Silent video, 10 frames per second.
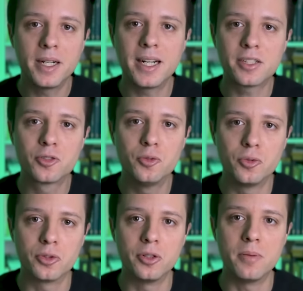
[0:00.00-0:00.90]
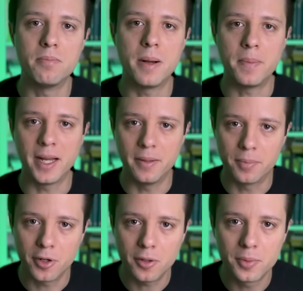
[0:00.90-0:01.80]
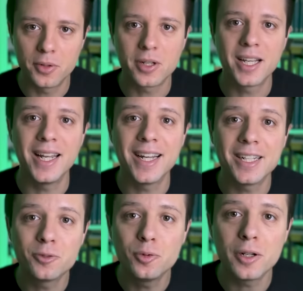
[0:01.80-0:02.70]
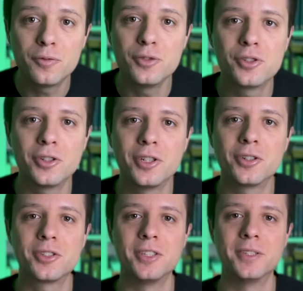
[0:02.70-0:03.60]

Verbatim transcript: sembrerà assurdo, ma pare proprio che la natura funzioni